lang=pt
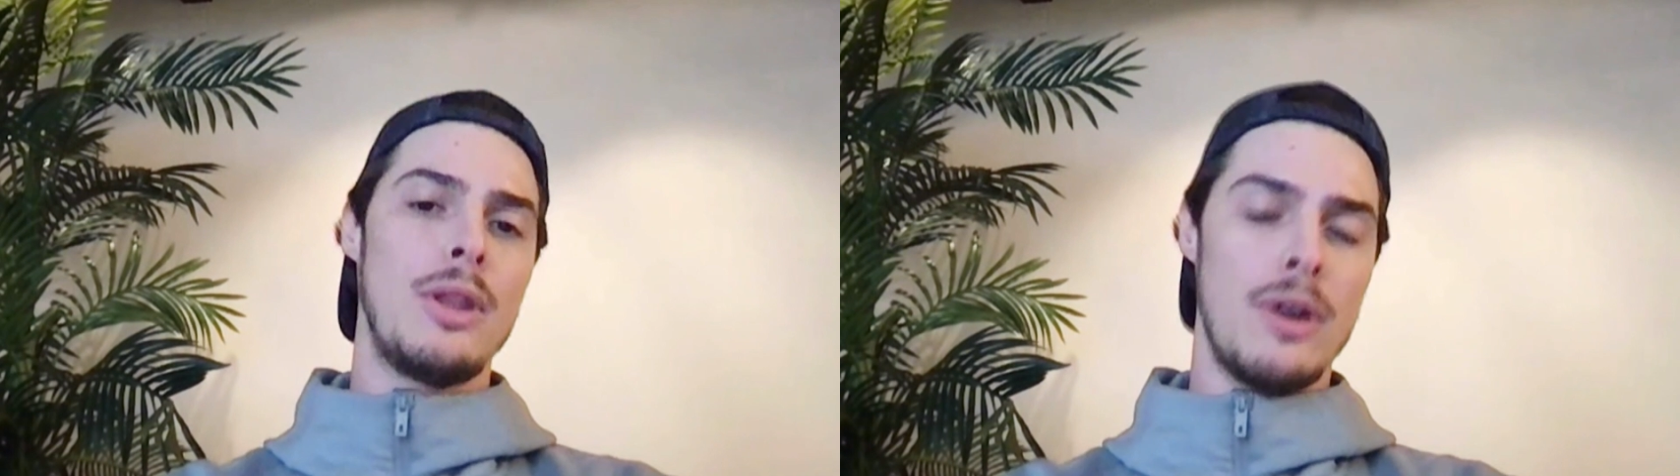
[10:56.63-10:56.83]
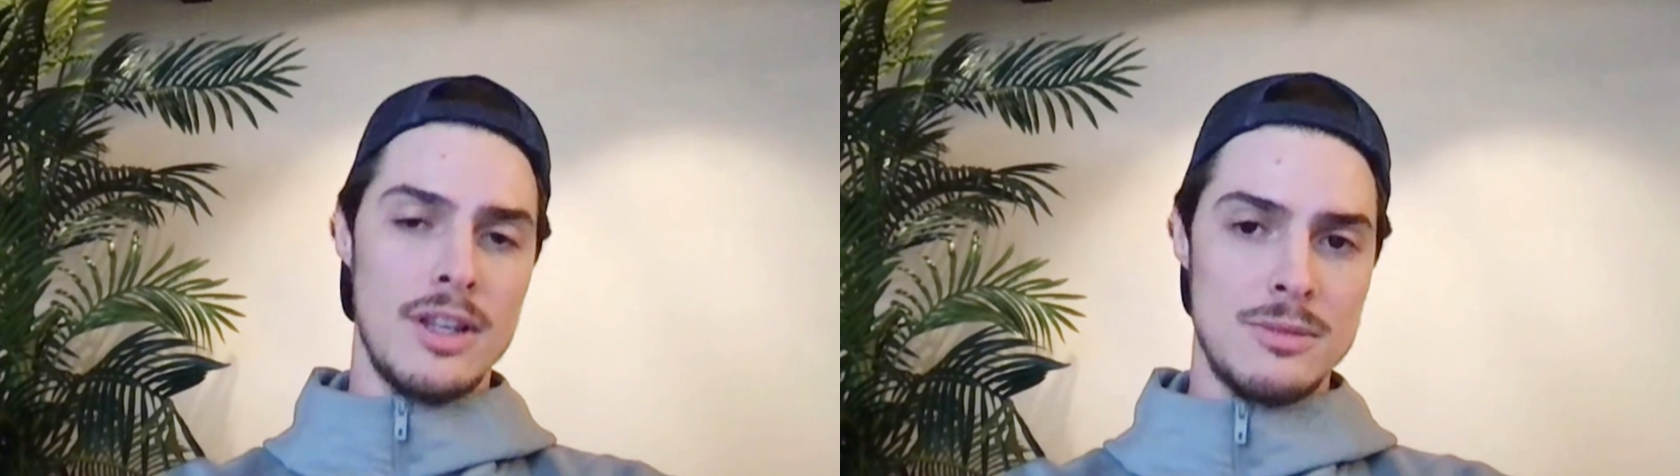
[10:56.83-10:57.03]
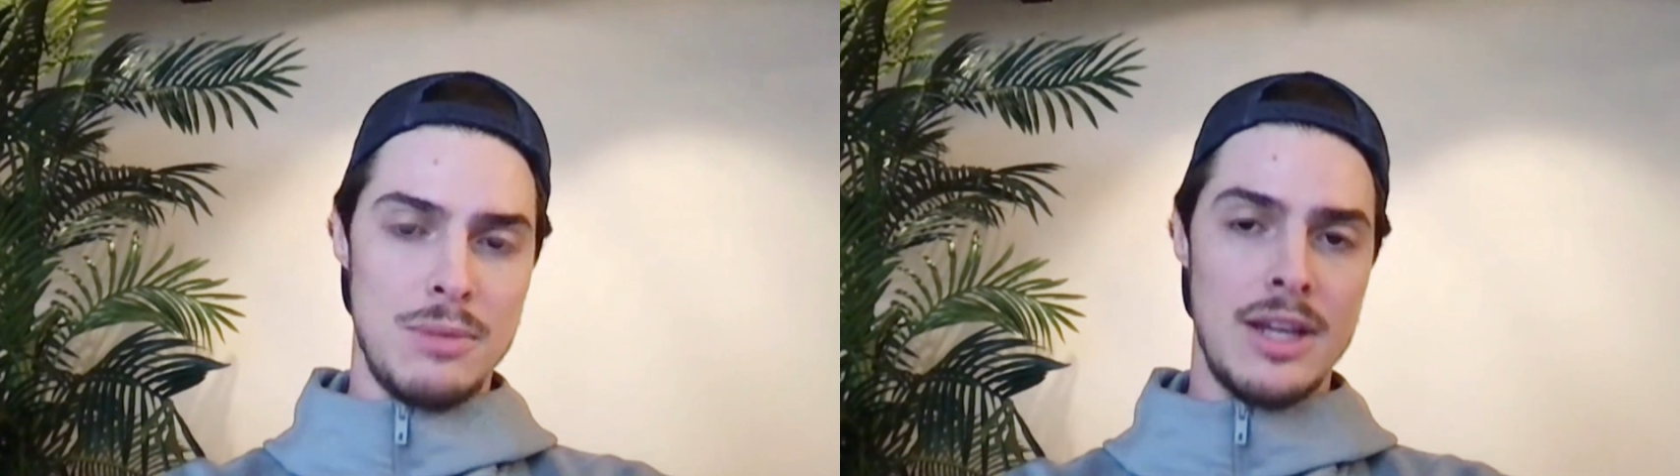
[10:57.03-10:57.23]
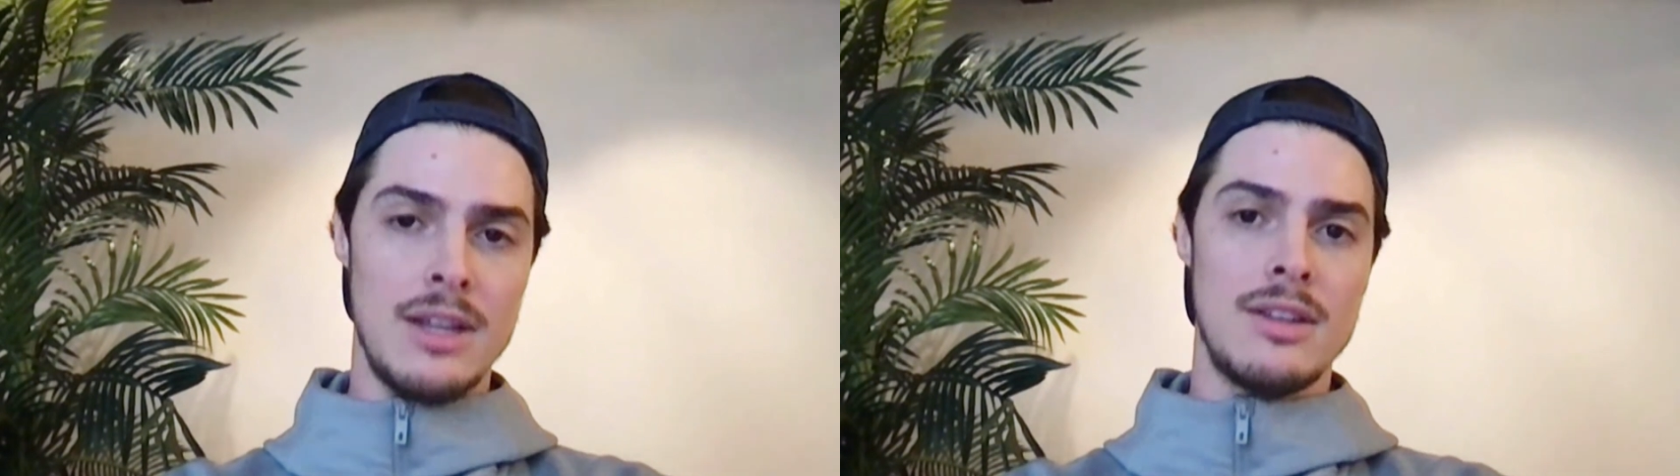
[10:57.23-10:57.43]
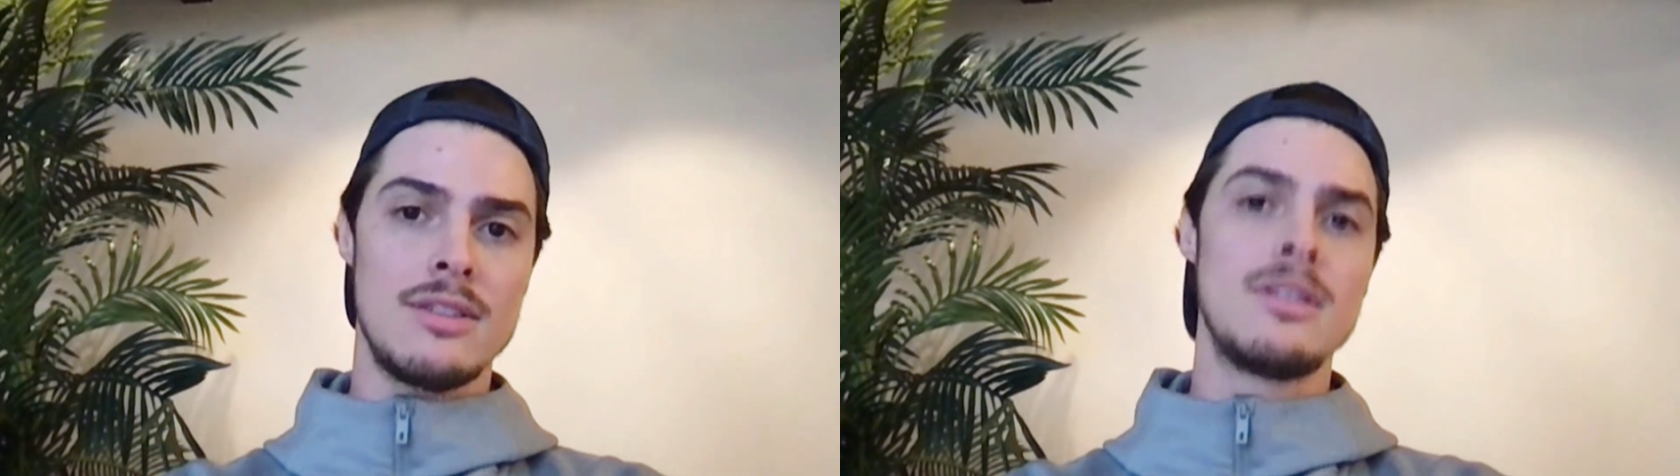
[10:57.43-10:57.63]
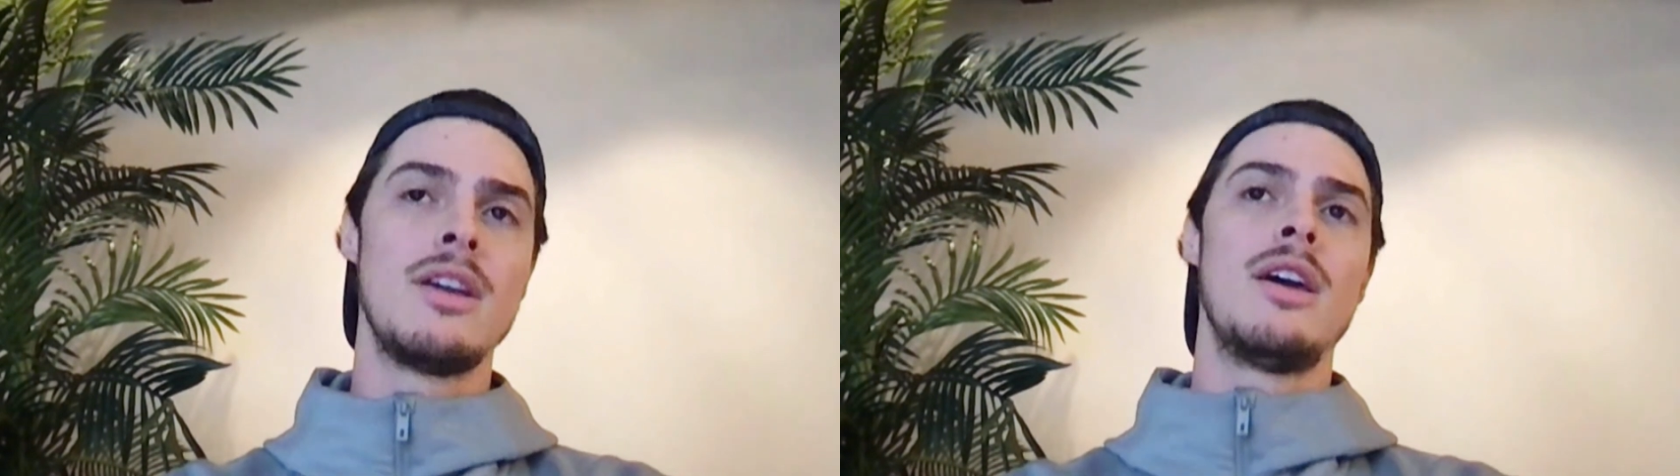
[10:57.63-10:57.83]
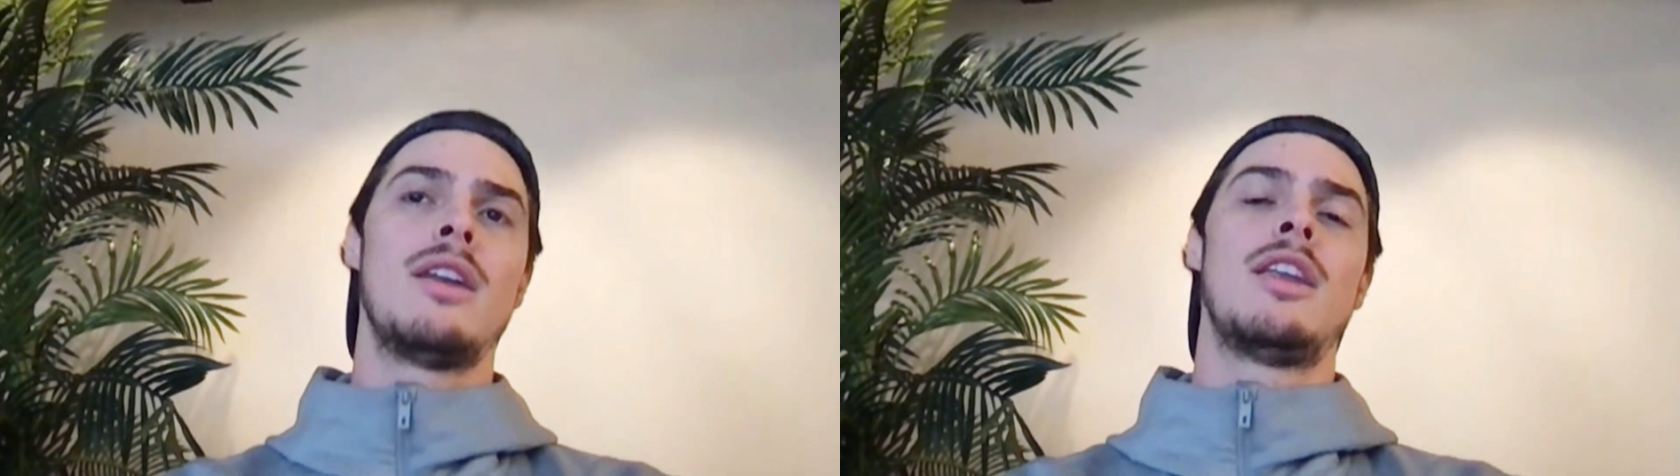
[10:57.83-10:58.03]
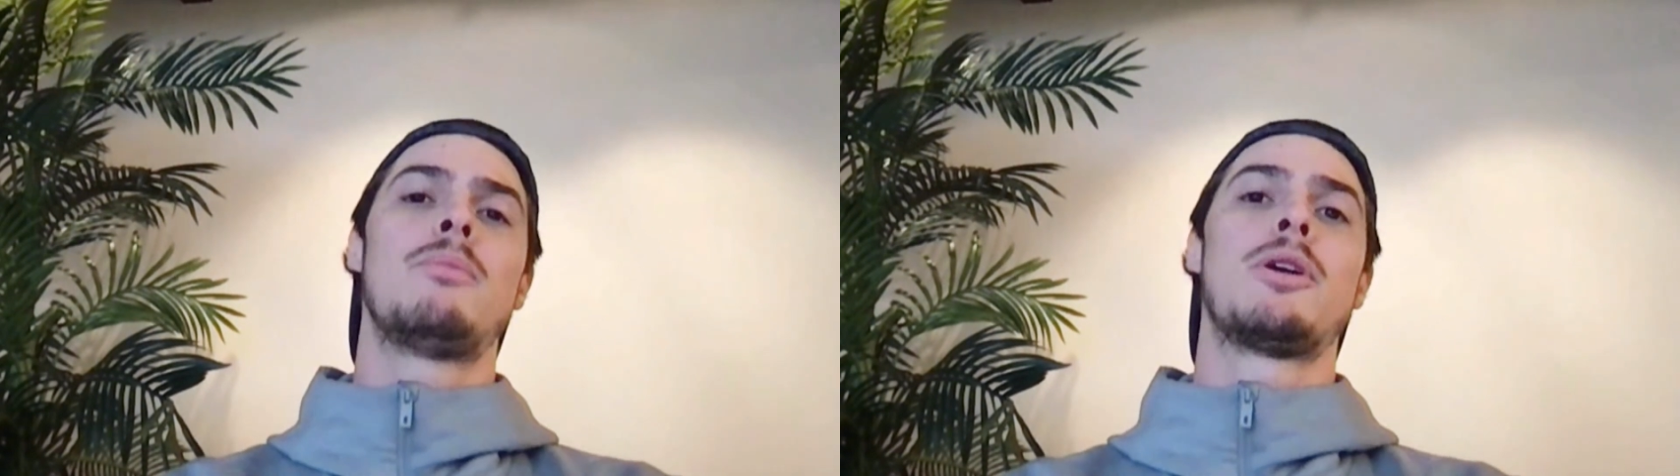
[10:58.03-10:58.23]
menor nas plantas,
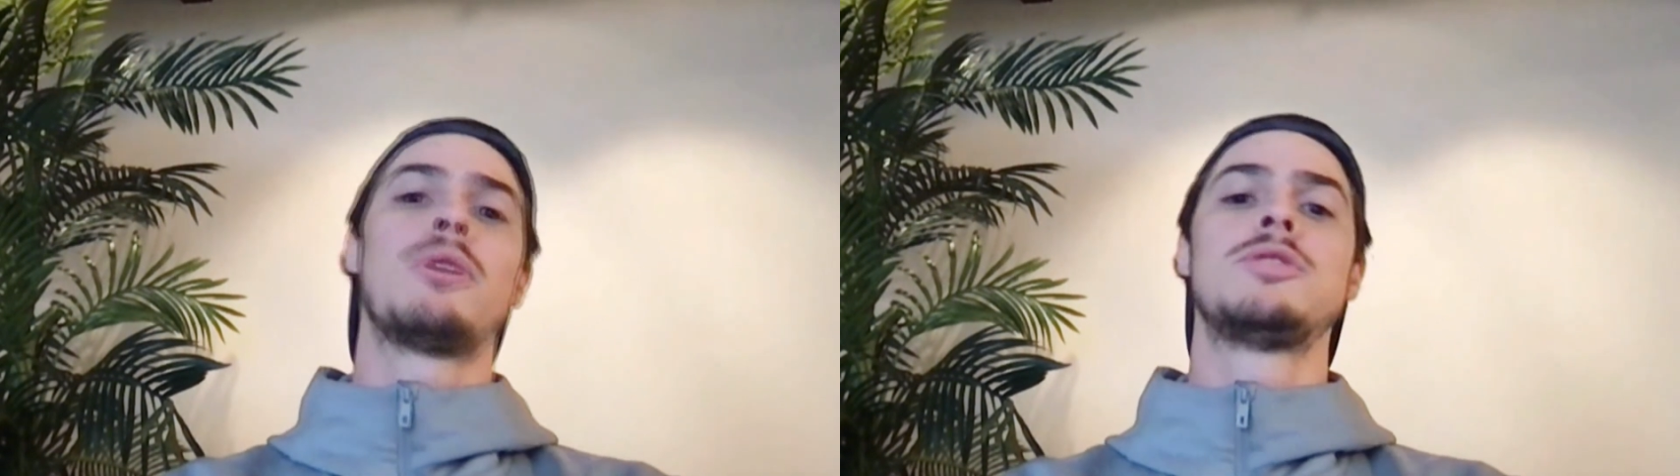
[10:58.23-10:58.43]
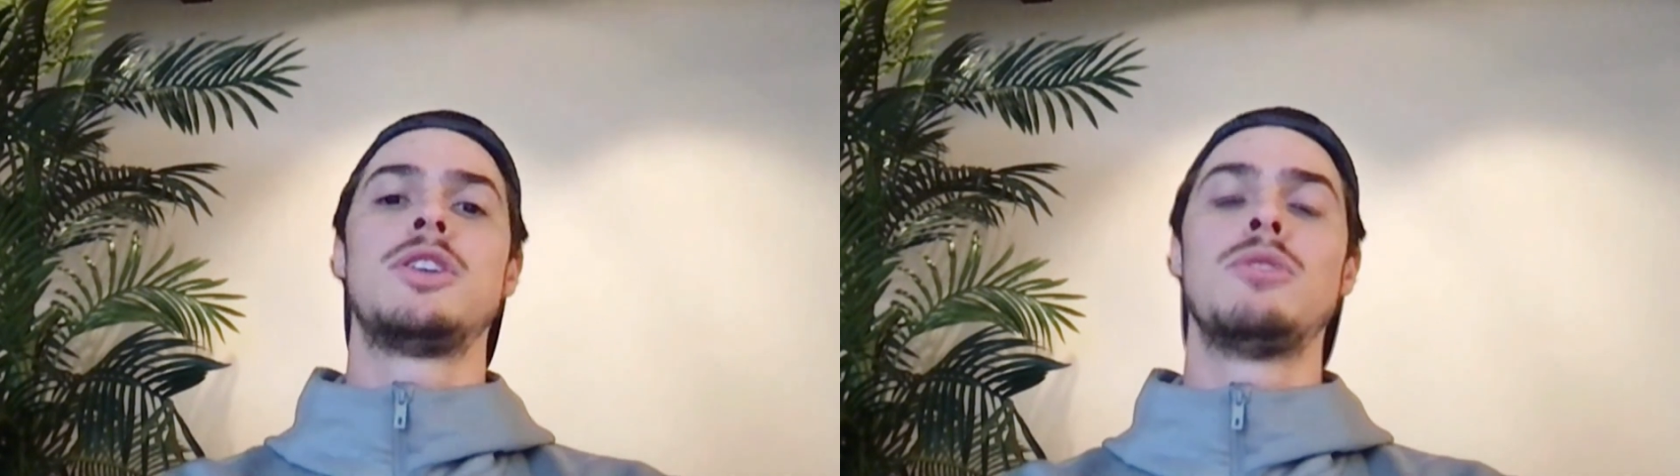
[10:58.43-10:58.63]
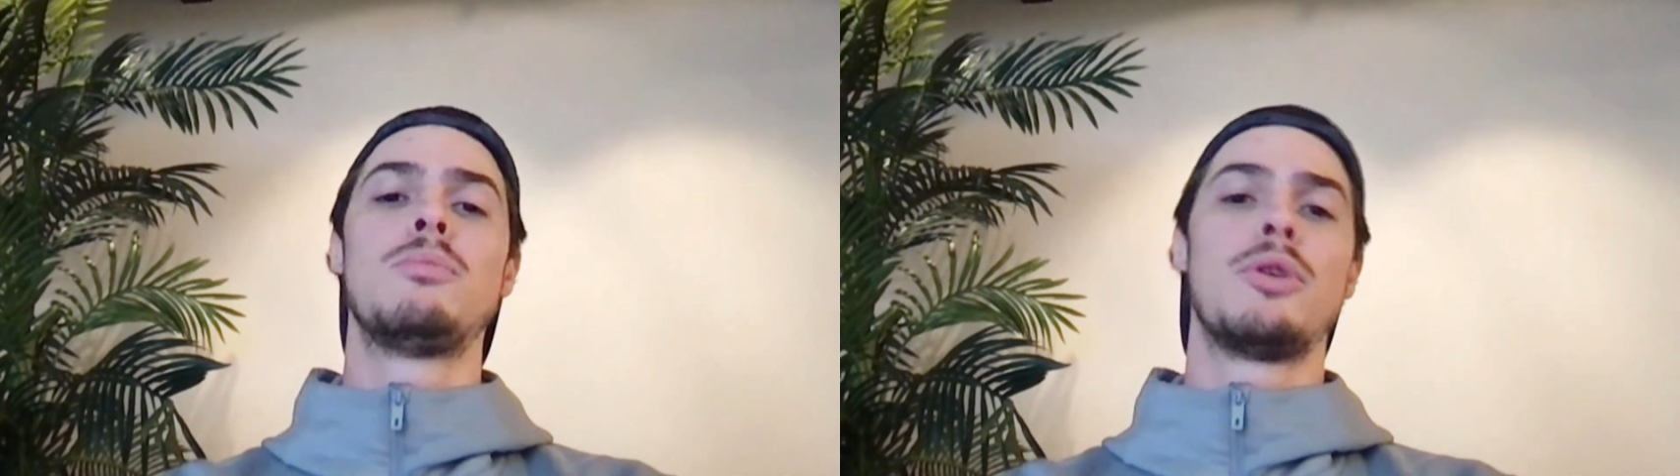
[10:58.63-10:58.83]
né, para conseguir um